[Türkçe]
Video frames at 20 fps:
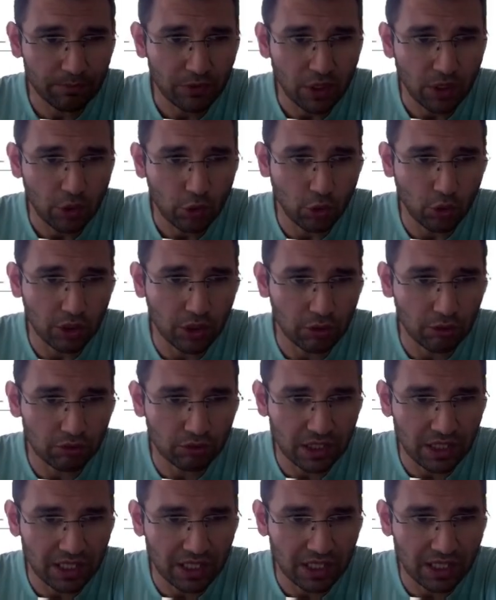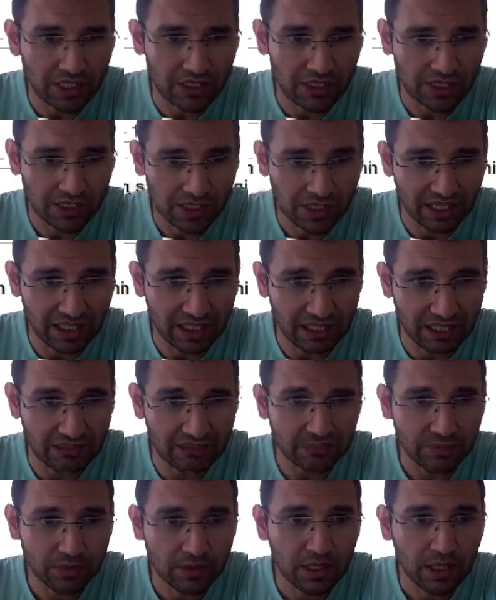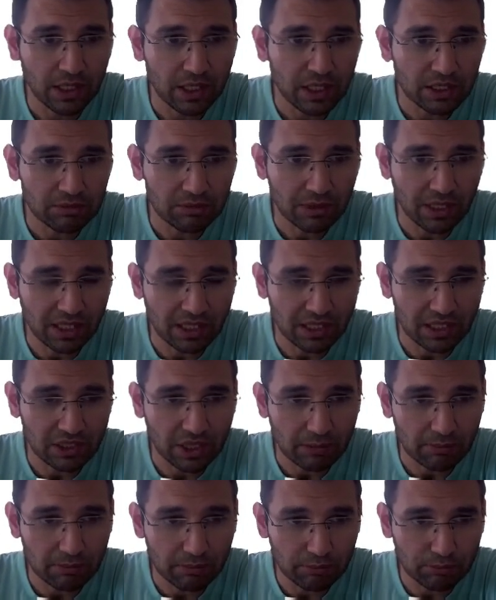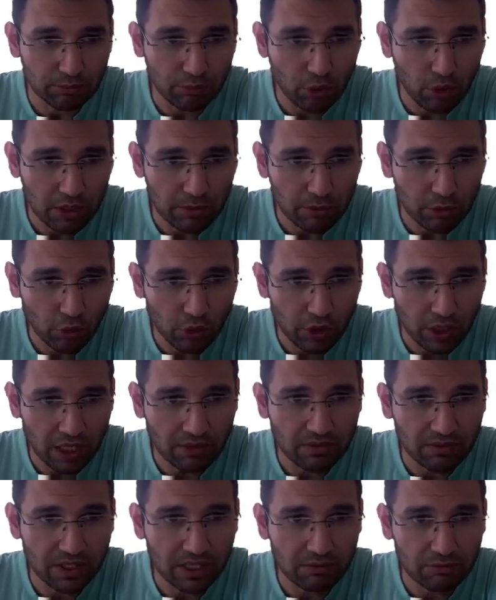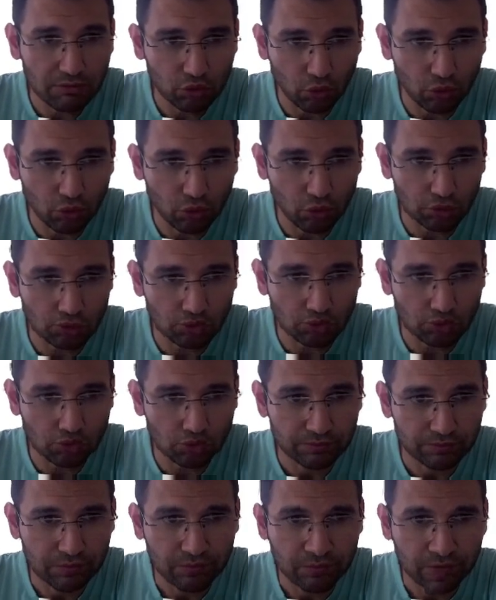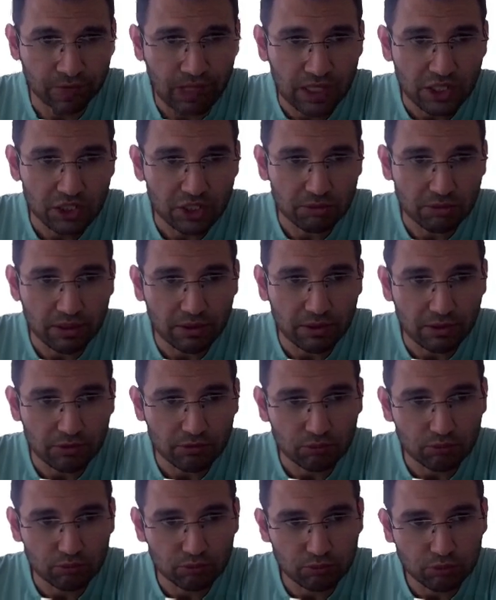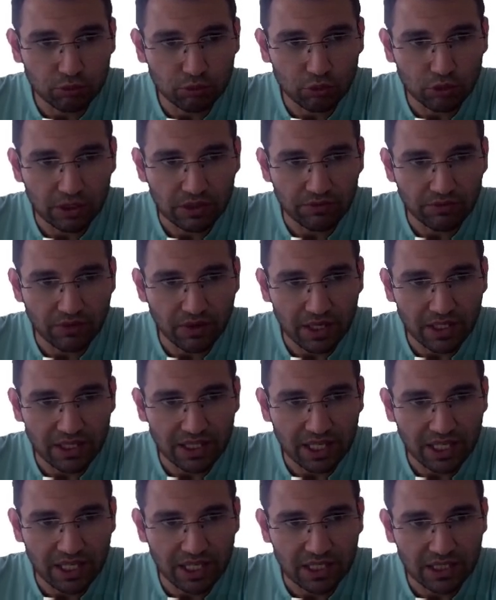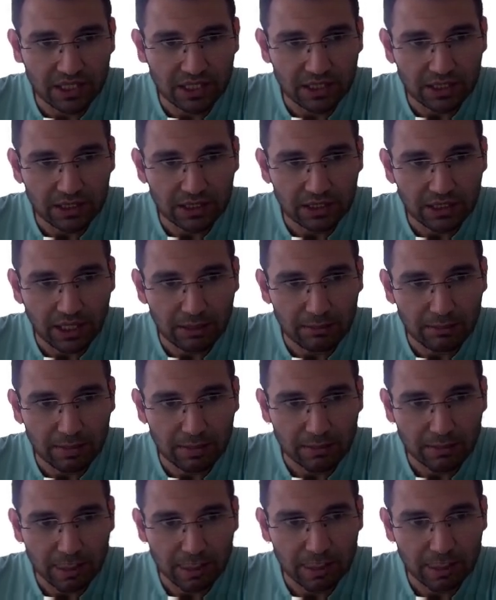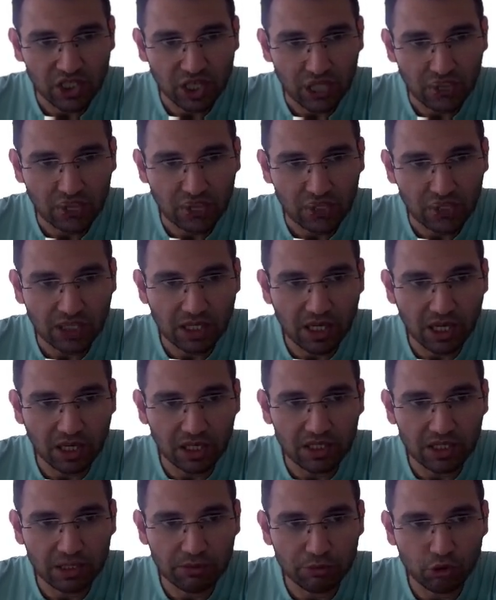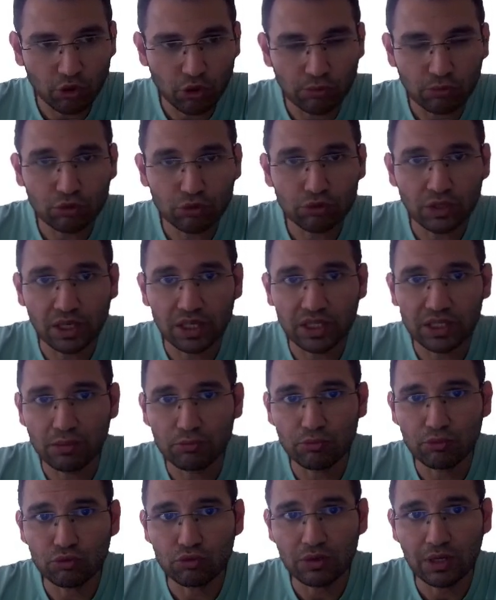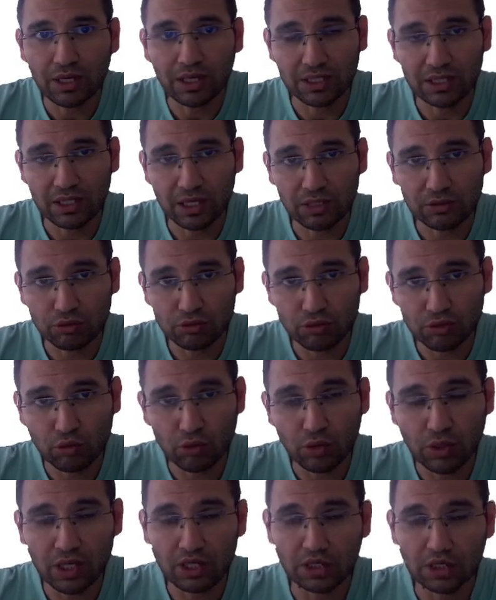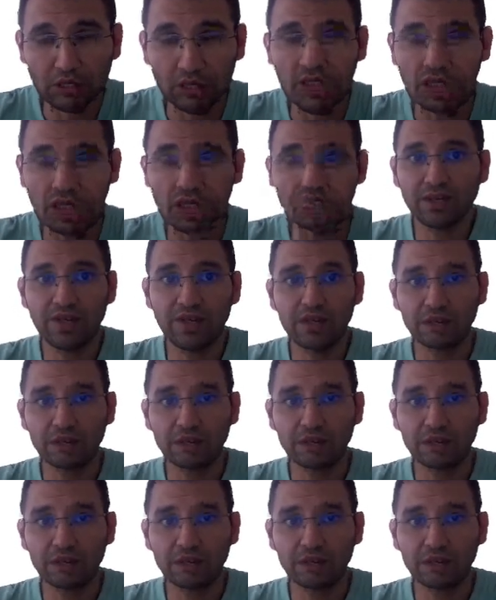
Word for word: örnek üzerinden ilerleyelim. Arkadaşlar böyle bir örnek verilmiş olsun. Şimdi bu ifadeyi hemen direkt çarpanlarına ayırabiliyor muyuz? Ayıramıyoruz. Hani az önce yukarıda da örnek verdim